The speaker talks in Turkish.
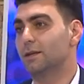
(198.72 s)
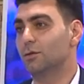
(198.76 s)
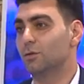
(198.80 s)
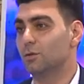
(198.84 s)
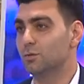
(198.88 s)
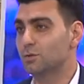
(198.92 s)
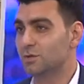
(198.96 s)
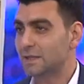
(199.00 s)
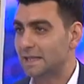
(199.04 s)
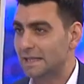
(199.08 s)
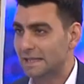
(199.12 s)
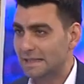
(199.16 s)

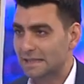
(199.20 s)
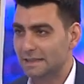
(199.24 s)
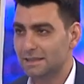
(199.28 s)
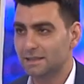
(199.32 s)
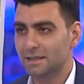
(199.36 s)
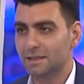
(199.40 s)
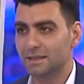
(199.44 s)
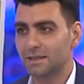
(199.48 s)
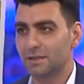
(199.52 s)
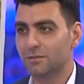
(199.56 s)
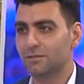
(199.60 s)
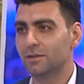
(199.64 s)

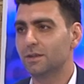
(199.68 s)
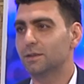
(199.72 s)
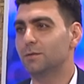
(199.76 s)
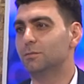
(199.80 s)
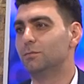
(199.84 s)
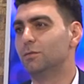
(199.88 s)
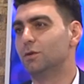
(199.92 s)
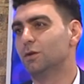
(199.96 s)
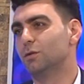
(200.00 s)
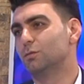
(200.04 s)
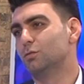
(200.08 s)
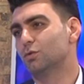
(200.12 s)
Özellikle
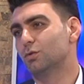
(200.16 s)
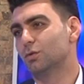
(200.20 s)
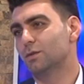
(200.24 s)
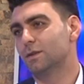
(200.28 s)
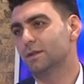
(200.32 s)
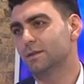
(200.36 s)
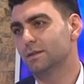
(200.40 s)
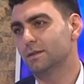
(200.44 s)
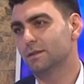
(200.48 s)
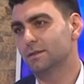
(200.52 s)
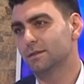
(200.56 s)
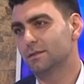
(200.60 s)
devlet
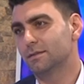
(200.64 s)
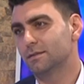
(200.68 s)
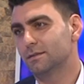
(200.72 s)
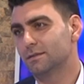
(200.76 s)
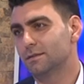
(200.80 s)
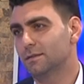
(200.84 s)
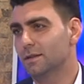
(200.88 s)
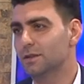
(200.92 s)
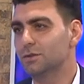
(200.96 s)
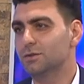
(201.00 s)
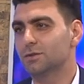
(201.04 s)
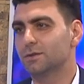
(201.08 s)
memurları
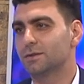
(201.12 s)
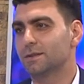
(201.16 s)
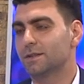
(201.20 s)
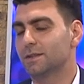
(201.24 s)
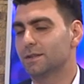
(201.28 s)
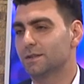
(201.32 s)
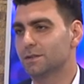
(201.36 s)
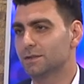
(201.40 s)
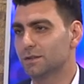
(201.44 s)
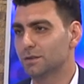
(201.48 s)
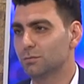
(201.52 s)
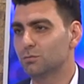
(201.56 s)
aşırı
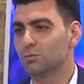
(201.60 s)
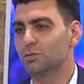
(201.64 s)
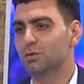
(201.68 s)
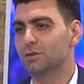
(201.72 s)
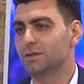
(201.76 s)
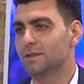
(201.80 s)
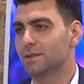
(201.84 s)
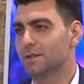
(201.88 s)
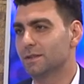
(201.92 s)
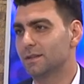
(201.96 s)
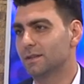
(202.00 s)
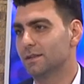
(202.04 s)
derecede bu
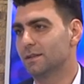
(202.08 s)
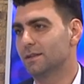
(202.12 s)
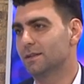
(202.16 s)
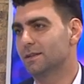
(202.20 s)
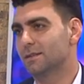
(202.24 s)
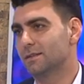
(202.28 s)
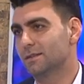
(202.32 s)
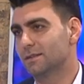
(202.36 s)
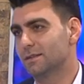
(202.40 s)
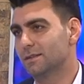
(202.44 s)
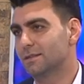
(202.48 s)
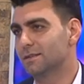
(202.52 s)
işlere
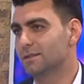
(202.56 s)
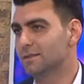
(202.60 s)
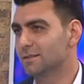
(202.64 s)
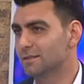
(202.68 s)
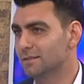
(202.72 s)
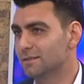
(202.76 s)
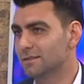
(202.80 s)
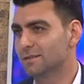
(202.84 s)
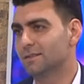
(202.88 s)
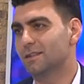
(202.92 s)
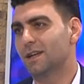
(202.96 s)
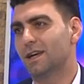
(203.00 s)
e,
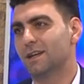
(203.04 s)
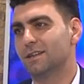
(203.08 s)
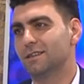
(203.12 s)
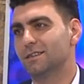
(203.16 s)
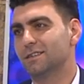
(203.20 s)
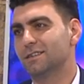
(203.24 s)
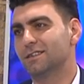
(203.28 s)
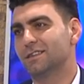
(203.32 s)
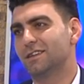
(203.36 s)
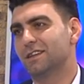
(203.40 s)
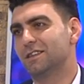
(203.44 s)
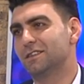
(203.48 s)

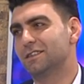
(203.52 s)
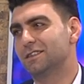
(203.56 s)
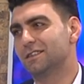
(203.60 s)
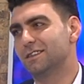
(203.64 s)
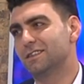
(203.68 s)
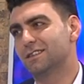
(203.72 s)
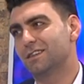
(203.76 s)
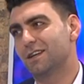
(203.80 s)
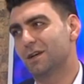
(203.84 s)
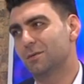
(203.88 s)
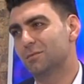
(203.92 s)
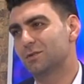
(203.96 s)
yani hani
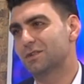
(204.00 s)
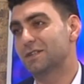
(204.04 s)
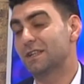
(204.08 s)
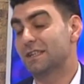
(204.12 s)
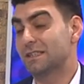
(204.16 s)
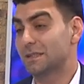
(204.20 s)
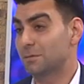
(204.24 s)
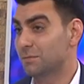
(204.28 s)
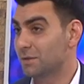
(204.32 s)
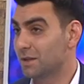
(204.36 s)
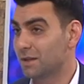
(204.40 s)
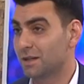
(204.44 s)
tabiri
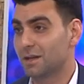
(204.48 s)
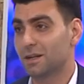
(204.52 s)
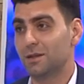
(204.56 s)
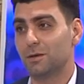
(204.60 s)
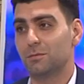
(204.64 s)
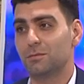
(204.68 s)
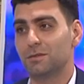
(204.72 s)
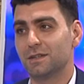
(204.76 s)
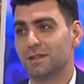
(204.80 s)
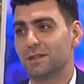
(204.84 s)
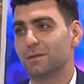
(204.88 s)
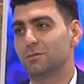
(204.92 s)
caizse biraz
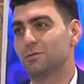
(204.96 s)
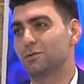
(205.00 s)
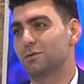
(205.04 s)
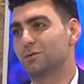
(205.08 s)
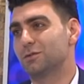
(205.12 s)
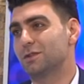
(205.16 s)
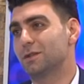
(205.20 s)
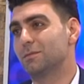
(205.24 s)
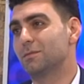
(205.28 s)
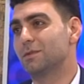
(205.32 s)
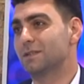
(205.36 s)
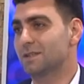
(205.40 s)
kaba tabir
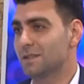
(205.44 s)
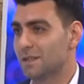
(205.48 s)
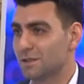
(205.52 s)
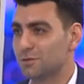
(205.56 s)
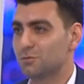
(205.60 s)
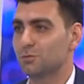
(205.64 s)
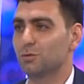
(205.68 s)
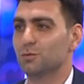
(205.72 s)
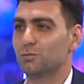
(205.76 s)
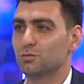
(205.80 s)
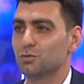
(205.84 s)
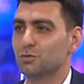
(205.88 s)
olacak ama
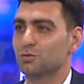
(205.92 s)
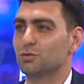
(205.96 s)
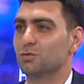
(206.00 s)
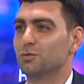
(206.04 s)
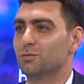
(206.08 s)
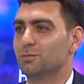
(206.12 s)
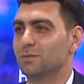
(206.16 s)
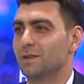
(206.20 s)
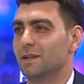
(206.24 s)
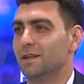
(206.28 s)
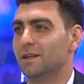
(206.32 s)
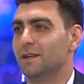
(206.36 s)
salça olmuş
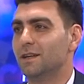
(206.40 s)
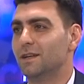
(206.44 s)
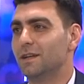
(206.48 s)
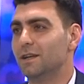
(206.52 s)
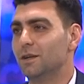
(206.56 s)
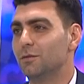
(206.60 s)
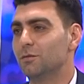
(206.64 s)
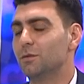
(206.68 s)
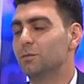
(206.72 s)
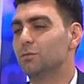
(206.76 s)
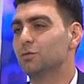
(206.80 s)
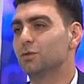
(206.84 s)
durumda.
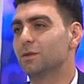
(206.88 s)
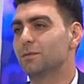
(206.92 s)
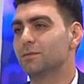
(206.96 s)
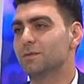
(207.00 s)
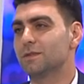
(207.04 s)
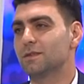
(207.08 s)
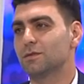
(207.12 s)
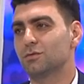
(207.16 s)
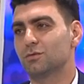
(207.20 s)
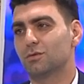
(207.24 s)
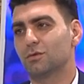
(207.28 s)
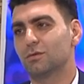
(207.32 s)
Ve bu da
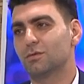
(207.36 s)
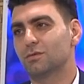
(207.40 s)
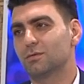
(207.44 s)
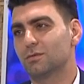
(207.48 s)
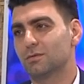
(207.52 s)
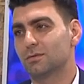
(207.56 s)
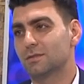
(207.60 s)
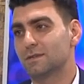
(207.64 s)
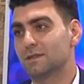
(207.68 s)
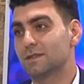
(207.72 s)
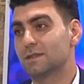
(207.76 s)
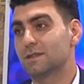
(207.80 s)
bizi çok
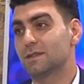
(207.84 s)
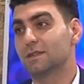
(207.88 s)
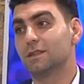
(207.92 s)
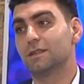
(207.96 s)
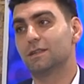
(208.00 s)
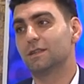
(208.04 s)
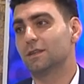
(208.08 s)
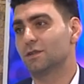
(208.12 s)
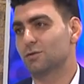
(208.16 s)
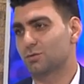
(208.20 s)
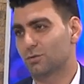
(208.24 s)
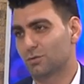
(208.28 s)

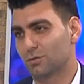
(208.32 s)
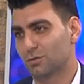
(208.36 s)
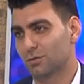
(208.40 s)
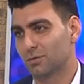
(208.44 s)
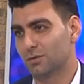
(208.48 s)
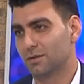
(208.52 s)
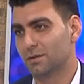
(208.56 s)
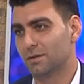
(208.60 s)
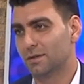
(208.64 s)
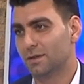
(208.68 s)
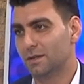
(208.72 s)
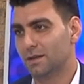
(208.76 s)
sıkıntıya
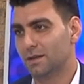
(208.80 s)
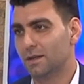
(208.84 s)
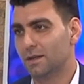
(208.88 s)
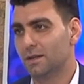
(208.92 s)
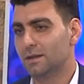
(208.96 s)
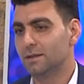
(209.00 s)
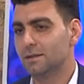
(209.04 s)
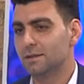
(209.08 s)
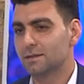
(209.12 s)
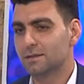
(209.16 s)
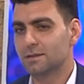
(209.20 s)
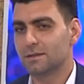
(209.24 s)
sokuyor.
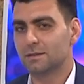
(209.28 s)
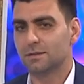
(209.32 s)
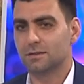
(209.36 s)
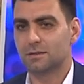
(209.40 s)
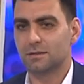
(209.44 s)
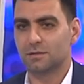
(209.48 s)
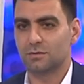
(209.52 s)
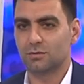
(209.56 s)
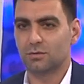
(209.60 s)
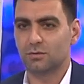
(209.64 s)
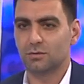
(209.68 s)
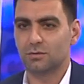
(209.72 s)
Niye
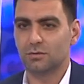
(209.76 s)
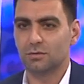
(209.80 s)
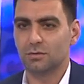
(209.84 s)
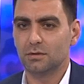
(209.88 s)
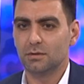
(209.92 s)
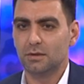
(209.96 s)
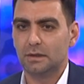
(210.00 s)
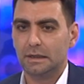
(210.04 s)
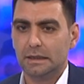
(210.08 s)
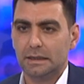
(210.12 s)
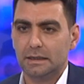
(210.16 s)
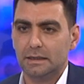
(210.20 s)
sıkıntıya sokuyor?
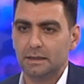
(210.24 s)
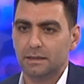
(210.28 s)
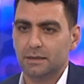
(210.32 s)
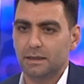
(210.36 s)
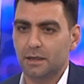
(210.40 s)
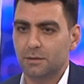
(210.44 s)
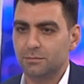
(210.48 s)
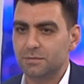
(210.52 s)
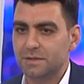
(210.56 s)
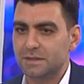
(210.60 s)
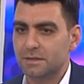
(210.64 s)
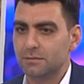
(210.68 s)

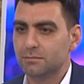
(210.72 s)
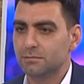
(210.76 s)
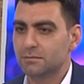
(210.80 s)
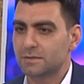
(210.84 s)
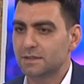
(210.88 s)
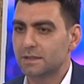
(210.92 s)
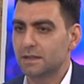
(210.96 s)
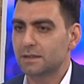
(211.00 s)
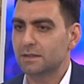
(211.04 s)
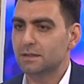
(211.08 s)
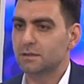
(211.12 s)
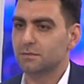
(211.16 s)
Ya bizim
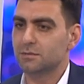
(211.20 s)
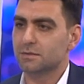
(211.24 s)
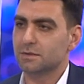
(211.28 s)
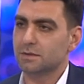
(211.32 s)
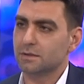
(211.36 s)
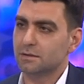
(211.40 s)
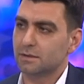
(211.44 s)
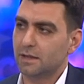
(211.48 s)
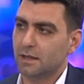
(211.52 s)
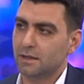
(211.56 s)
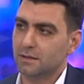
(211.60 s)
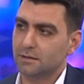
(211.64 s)
sattığımız
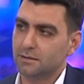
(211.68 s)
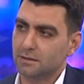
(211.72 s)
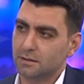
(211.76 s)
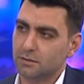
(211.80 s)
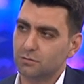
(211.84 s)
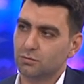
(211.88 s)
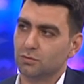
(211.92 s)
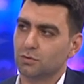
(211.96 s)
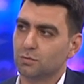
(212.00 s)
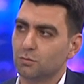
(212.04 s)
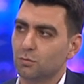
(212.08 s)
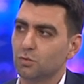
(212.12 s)
yani
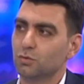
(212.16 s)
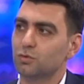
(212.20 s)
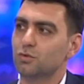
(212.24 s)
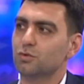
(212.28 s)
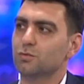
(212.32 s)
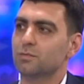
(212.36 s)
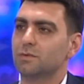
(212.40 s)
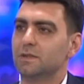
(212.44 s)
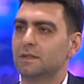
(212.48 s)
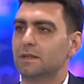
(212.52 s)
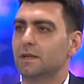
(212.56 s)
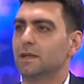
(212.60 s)
atıyorum
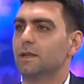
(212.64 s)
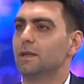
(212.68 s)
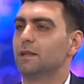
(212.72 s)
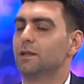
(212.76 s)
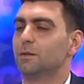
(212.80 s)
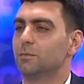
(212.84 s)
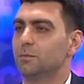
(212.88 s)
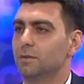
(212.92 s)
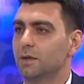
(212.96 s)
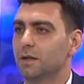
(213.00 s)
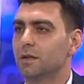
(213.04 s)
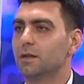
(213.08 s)
30 bin
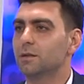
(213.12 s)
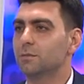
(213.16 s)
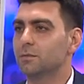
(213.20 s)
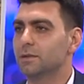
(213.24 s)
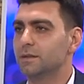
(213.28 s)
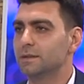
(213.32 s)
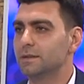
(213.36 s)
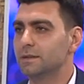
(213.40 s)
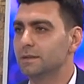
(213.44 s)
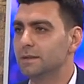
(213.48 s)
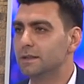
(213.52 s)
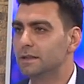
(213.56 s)
TL'lik bir
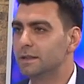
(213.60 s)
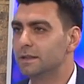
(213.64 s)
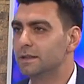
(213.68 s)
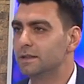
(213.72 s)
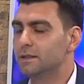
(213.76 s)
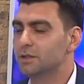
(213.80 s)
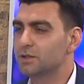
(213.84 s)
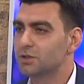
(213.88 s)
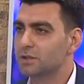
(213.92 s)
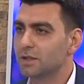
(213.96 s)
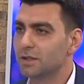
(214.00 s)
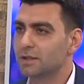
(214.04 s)
arabayı
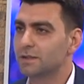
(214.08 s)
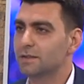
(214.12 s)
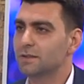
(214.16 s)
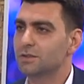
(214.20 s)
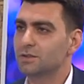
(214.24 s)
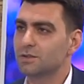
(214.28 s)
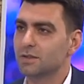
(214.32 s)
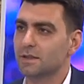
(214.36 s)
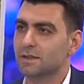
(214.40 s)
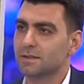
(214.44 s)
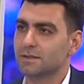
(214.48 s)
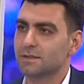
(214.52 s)
dışarıdaki
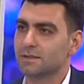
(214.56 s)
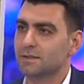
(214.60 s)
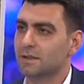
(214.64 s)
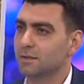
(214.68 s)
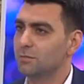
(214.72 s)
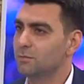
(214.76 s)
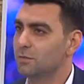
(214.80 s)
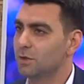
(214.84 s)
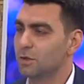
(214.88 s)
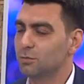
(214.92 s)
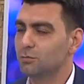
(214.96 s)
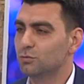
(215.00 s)
şahıslar,
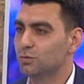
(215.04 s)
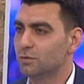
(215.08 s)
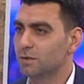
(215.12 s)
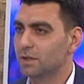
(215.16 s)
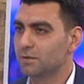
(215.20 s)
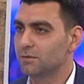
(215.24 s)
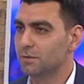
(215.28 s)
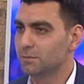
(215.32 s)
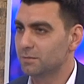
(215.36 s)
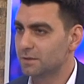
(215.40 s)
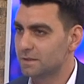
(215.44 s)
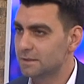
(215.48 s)

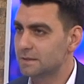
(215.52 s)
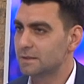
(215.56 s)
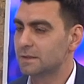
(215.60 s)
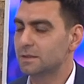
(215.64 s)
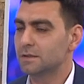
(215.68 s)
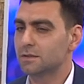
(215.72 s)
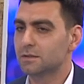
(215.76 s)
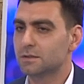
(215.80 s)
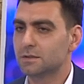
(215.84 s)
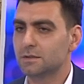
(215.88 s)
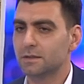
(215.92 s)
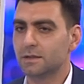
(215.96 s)
memurlar ve
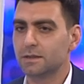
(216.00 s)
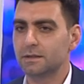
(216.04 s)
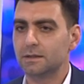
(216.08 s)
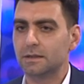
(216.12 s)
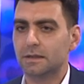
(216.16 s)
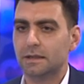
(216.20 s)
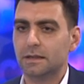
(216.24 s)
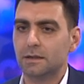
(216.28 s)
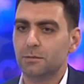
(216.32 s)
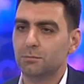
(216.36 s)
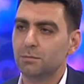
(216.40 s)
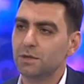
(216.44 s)
benzeri kişiler
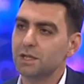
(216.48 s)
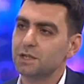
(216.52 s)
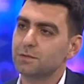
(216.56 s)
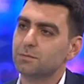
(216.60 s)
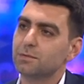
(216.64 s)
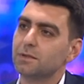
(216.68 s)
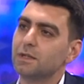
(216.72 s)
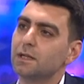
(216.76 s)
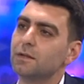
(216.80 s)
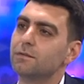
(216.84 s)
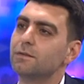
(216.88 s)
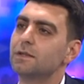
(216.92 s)

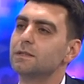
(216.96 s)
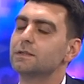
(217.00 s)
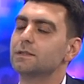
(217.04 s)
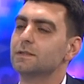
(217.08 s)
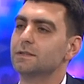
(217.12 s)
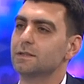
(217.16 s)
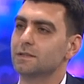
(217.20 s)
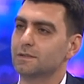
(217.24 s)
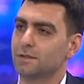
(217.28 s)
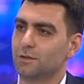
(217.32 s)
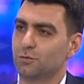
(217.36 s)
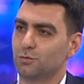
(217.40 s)
5 bin lira
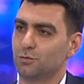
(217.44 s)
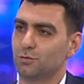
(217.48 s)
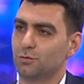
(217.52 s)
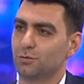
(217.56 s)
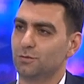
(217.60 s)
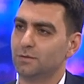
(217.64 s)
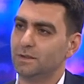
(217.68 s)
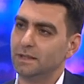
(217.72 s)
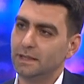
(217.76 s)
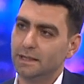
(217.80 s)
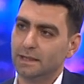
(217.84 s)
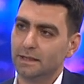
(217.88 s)
fazlasına satıyor.
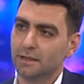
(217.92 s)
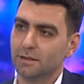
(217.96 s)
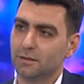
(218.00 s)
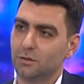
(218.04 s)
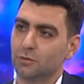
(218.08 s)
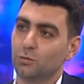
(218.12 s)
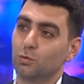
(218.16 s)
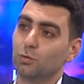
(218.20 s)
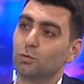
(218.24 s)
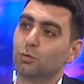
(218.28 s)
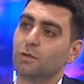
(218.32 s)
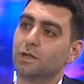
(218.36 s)
Niye?
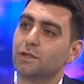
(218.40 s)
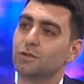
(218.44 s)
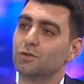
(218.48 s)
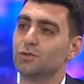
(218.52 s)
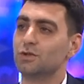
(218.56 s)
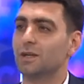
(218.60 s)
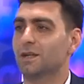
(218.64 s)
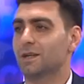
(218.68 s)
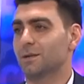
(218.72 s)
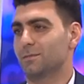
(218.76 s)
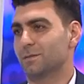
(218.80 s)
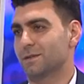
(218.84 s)

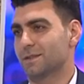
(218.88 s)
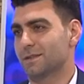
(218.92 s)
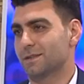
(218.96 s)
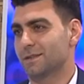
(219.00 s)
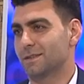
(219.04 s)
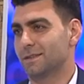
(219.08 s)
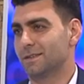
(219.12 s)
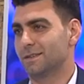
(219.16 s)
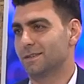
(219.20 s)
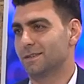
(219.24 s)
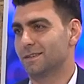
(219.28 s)
Kullanıcı arabası.